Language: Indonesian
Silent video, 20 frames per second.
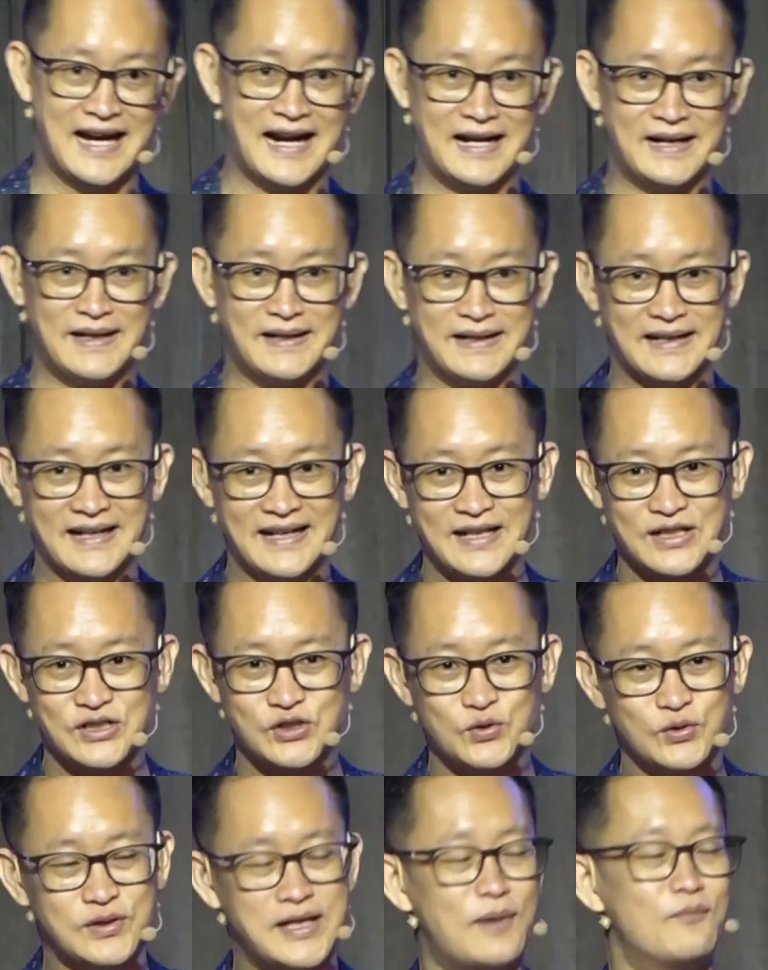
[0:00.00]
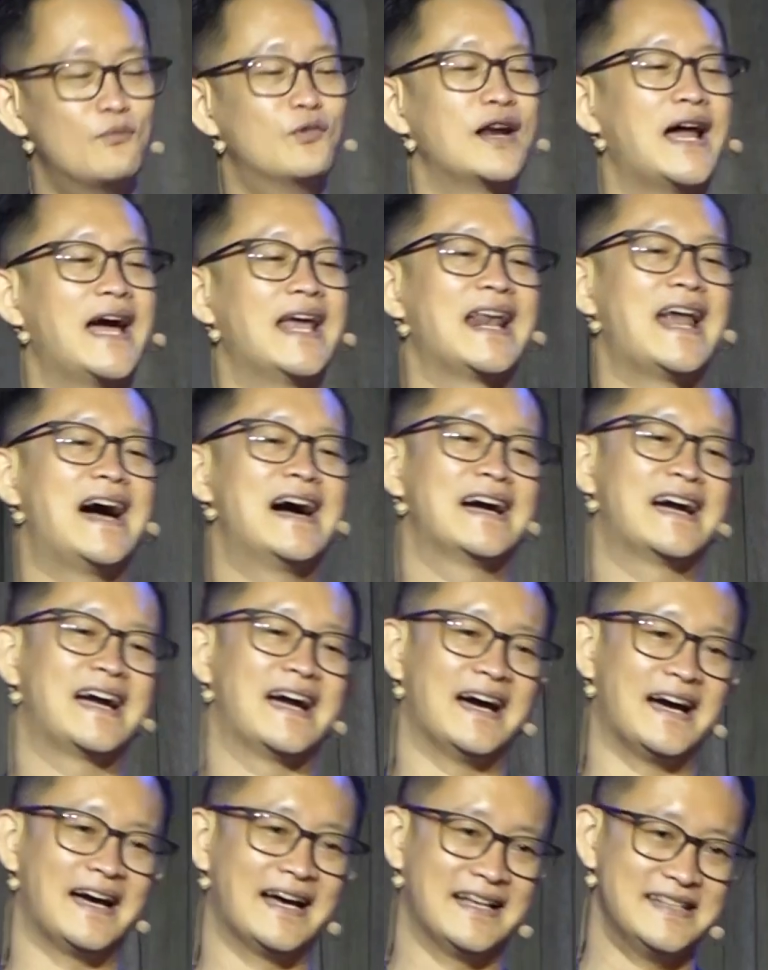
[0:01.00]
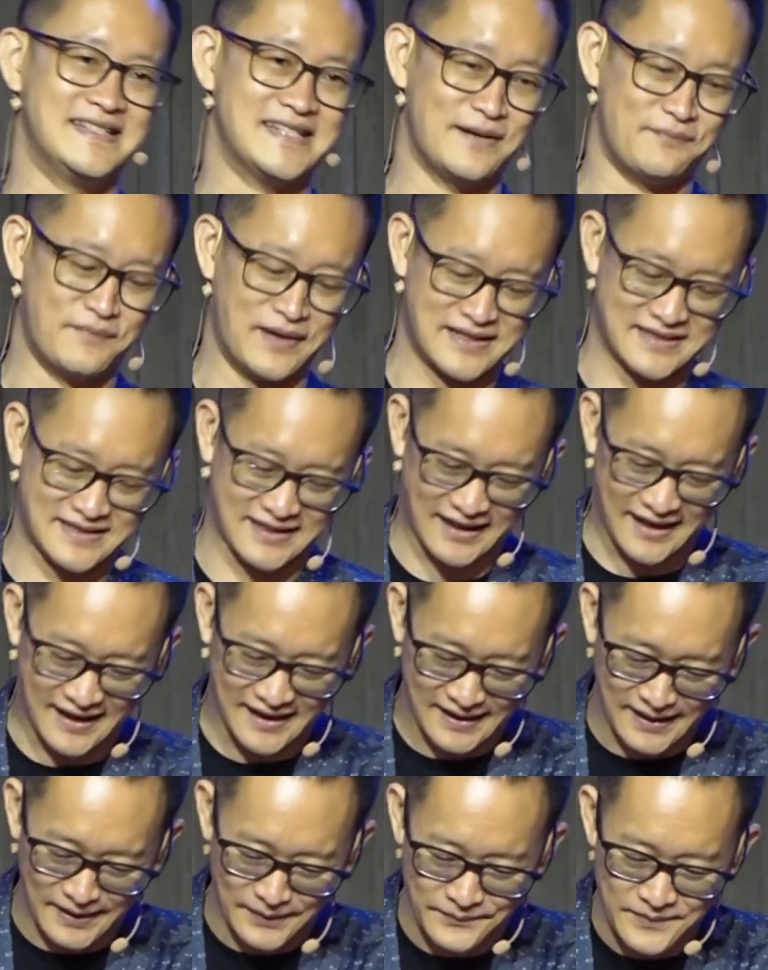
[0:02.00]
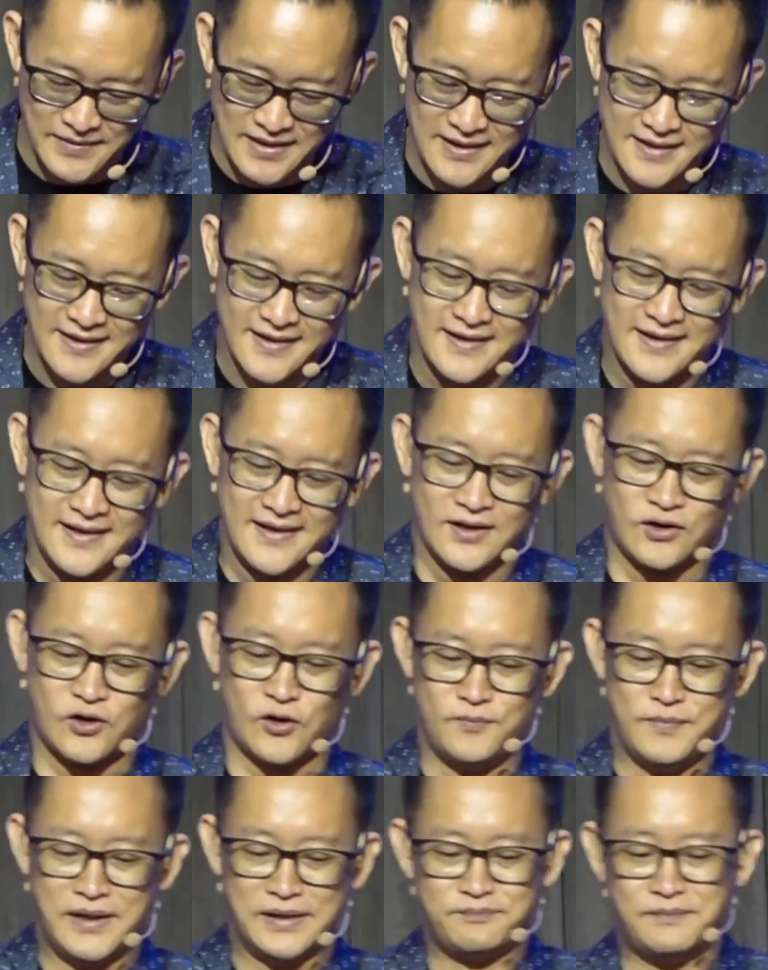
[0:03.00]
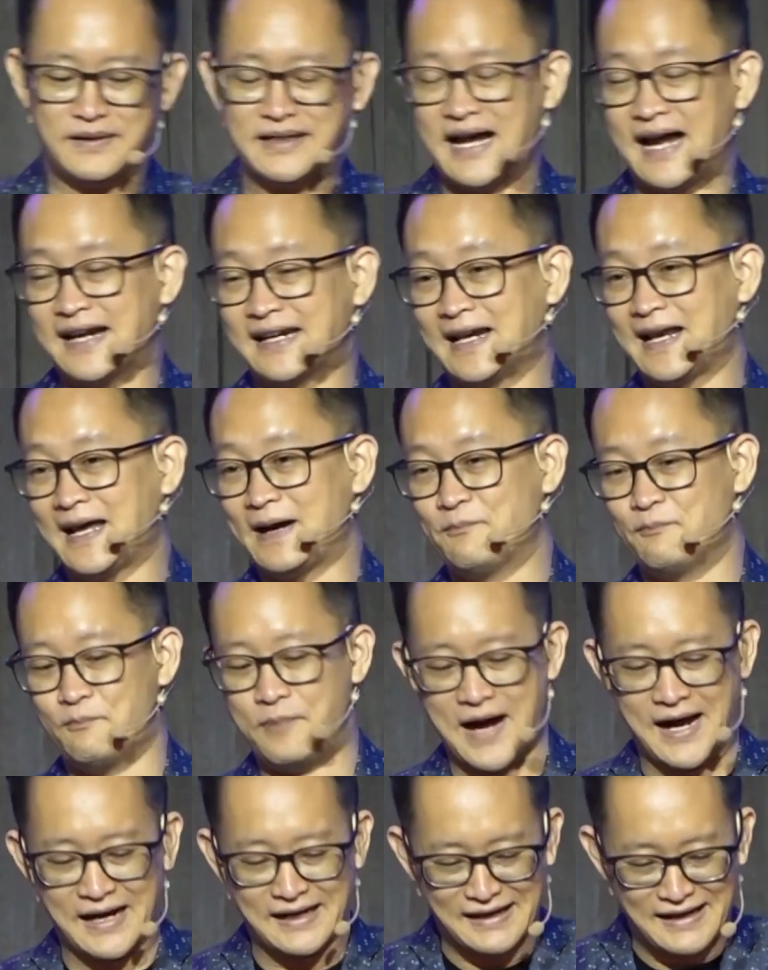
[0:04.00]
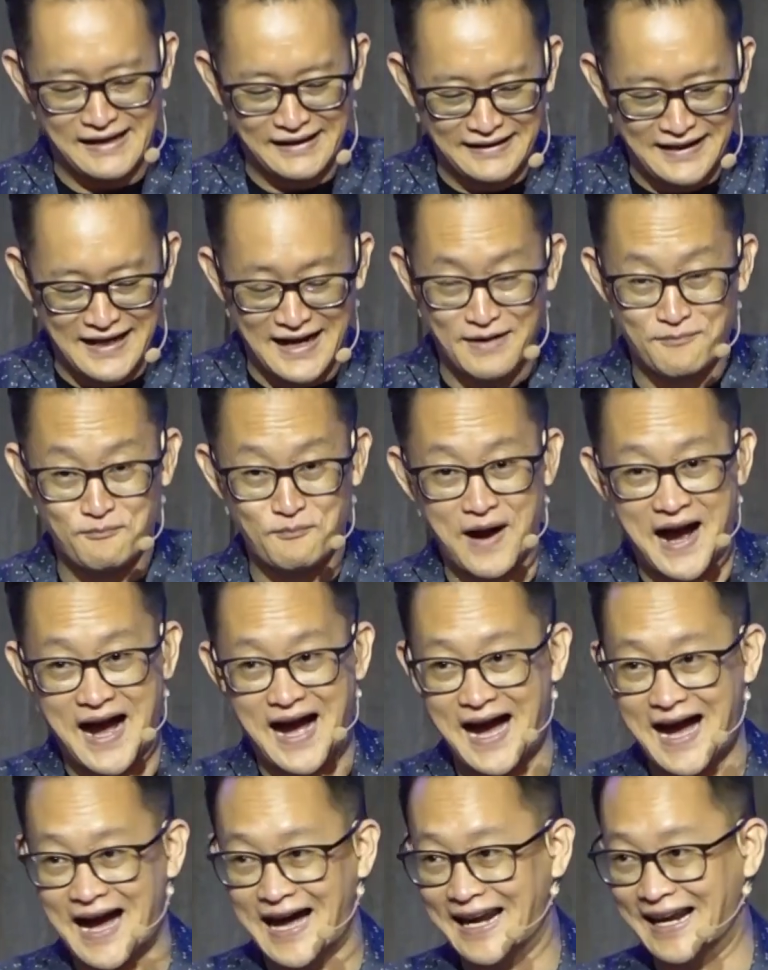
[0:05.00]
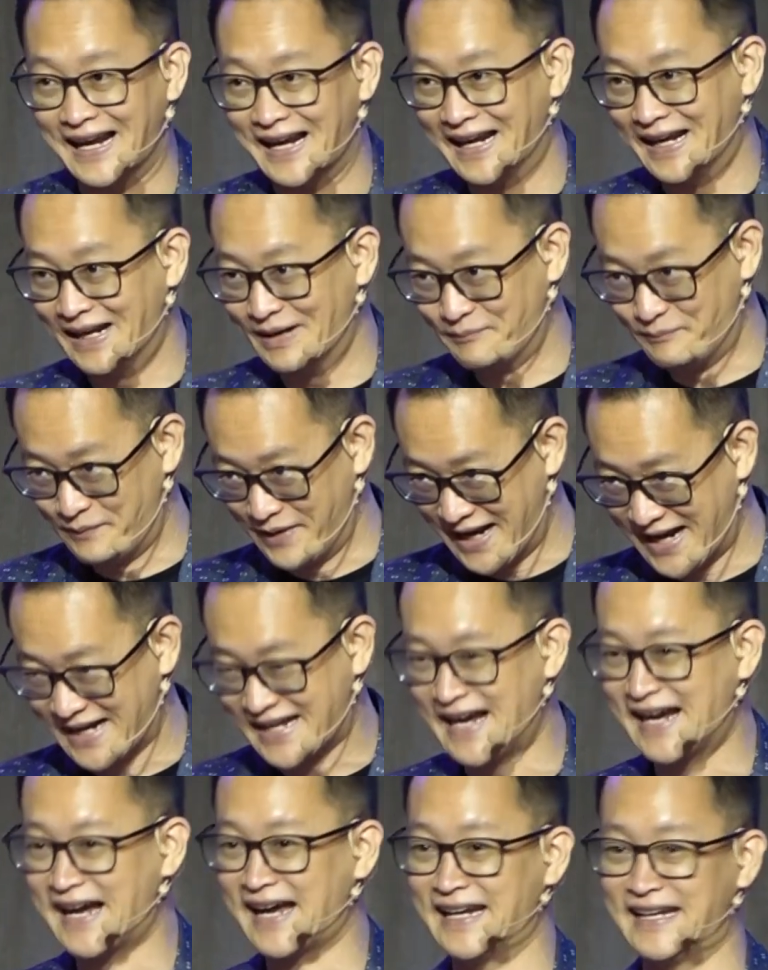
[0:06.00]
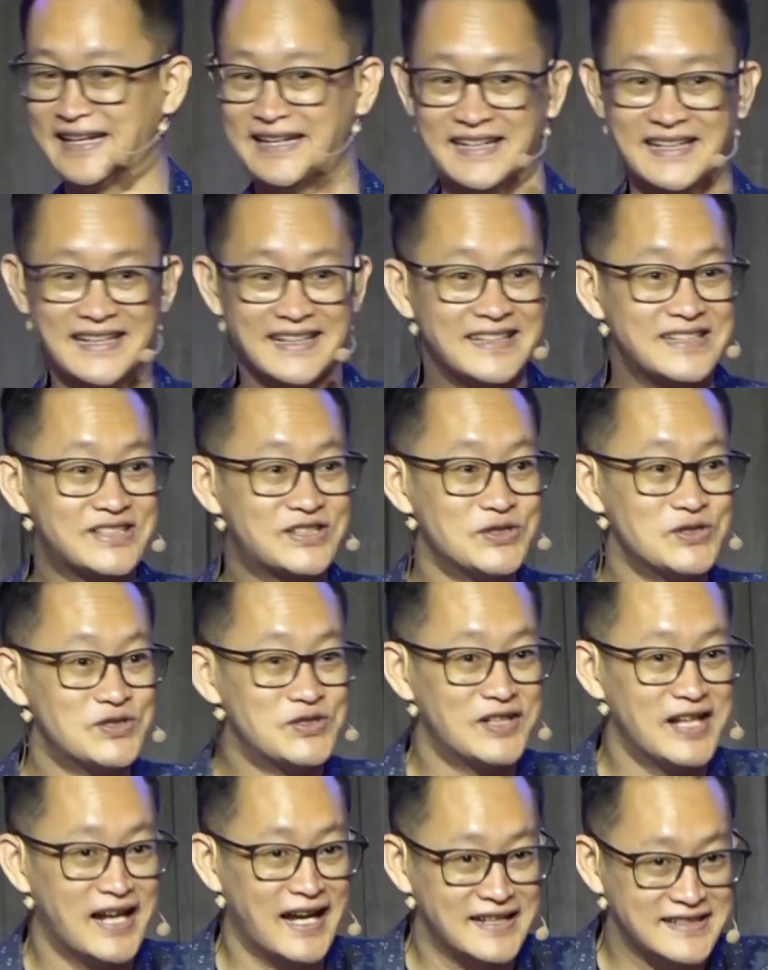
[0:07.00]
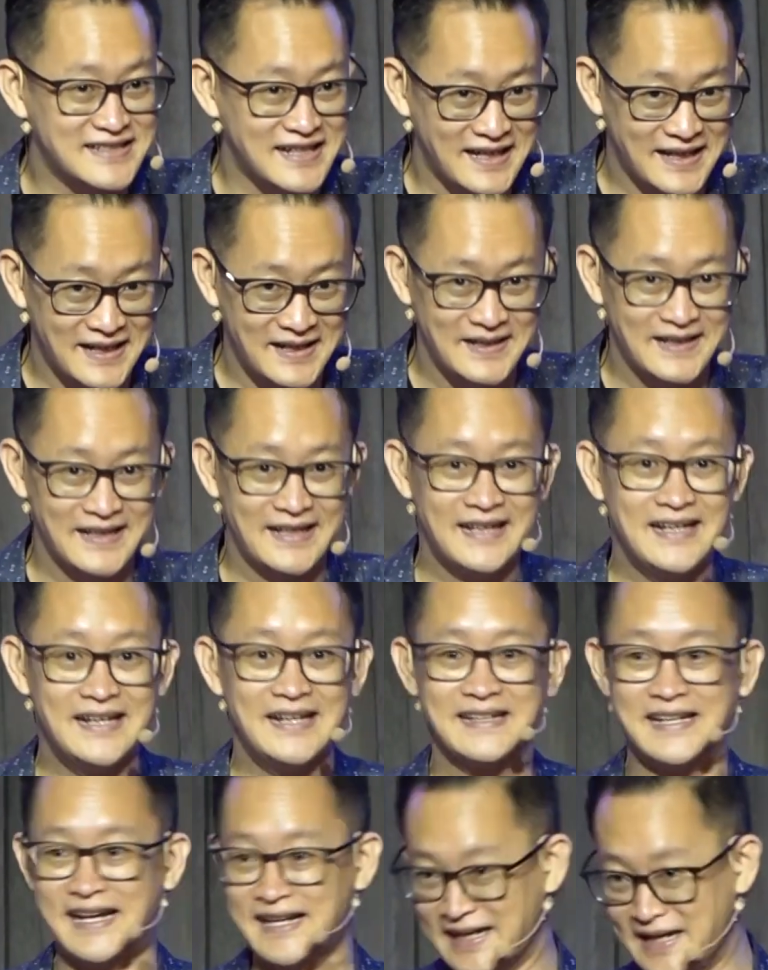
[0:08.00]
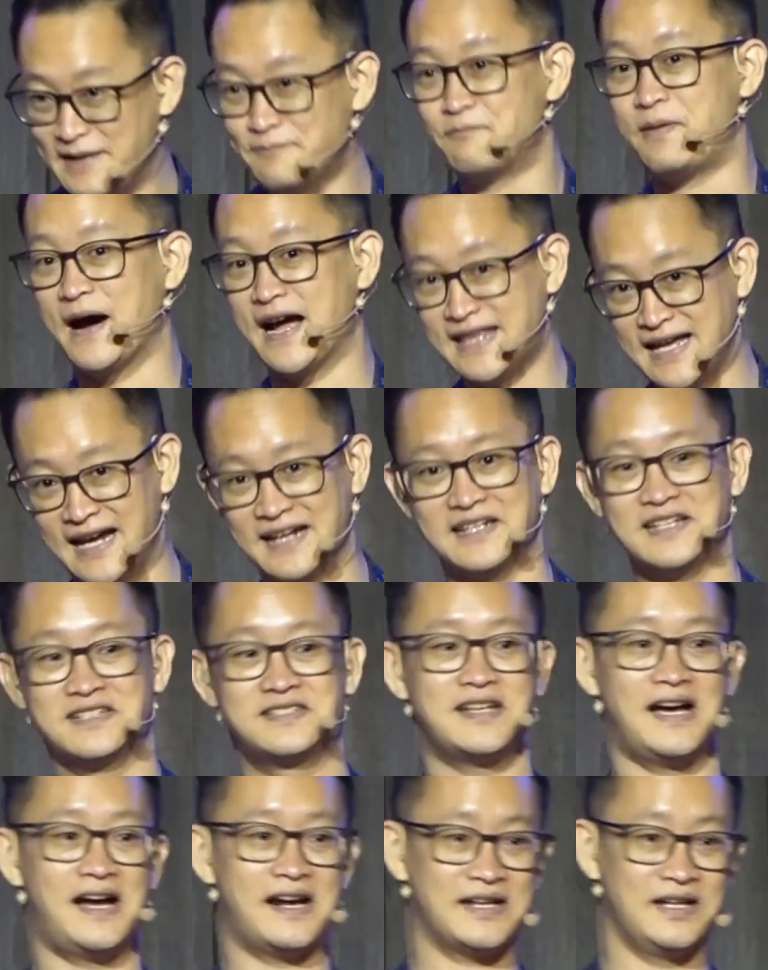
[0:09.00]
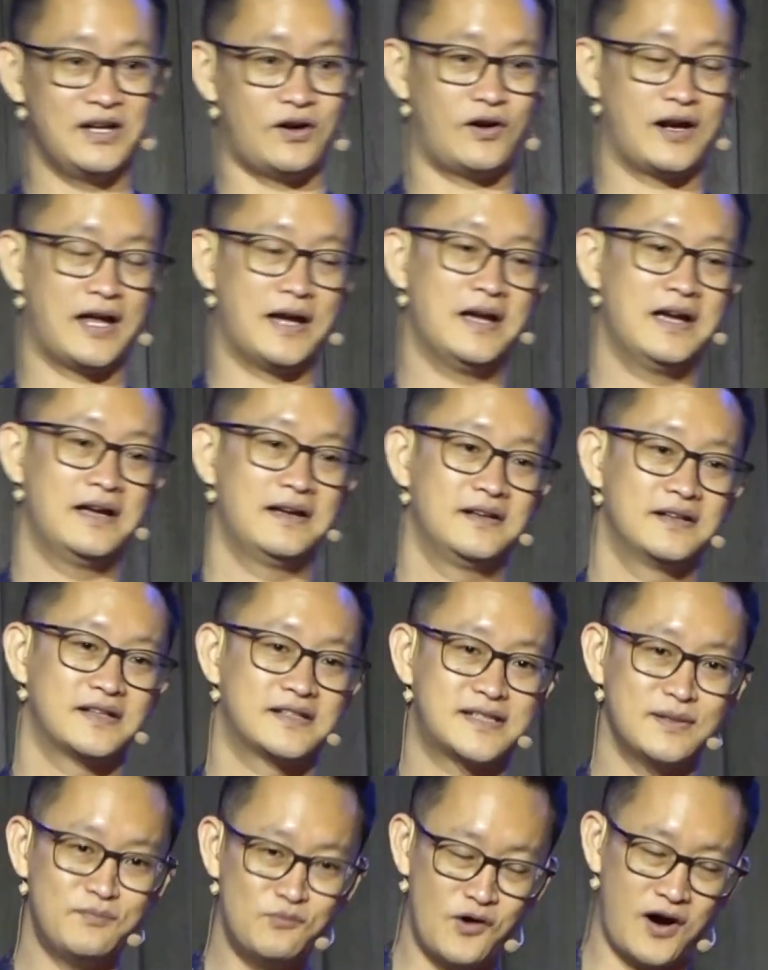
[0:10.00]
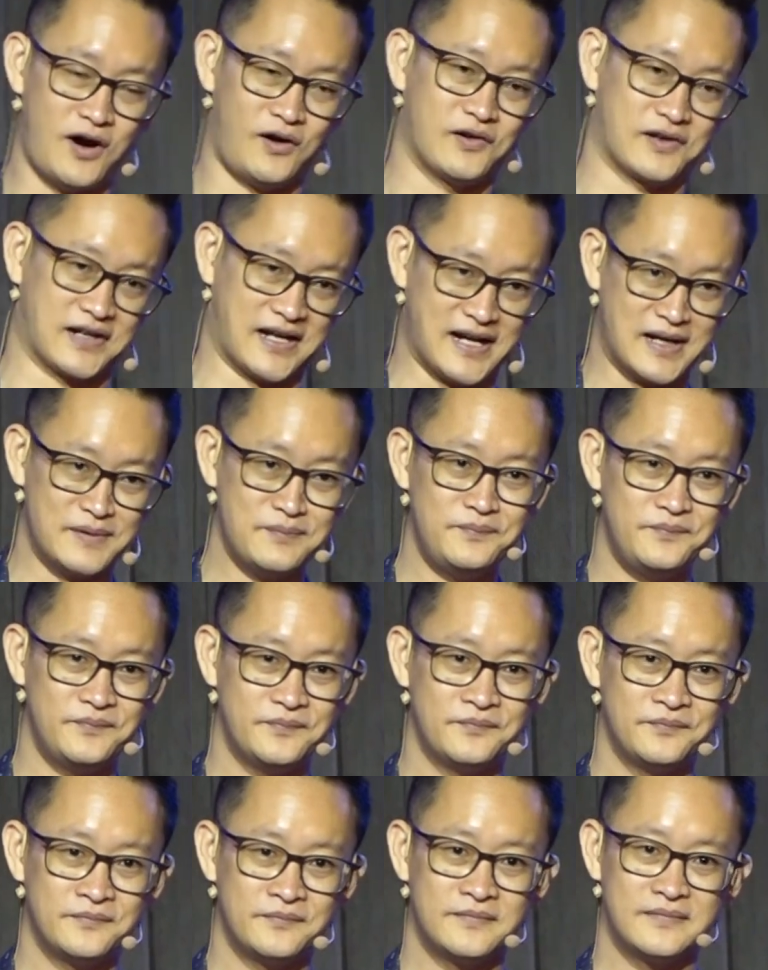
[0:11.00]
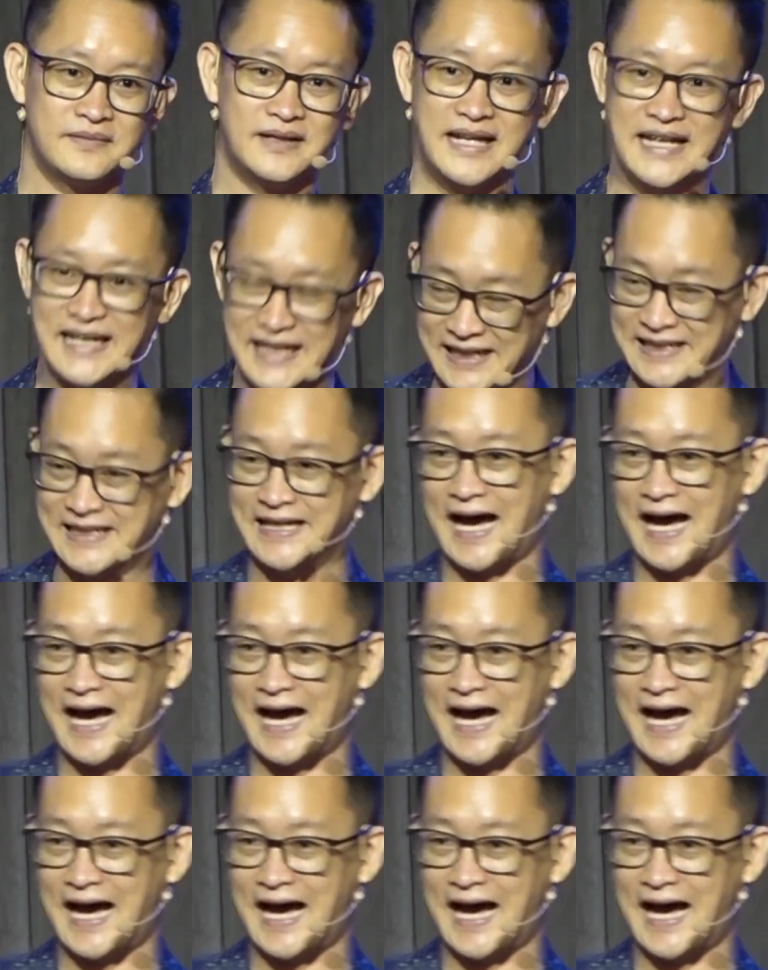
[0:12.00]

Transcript: yang sudah mulai langka zaman sekarang. Komitmen adalah barang yang mahal belakangan ini. Setuju dengan saya? Dan ini banyak dicari oleh semua orang, ini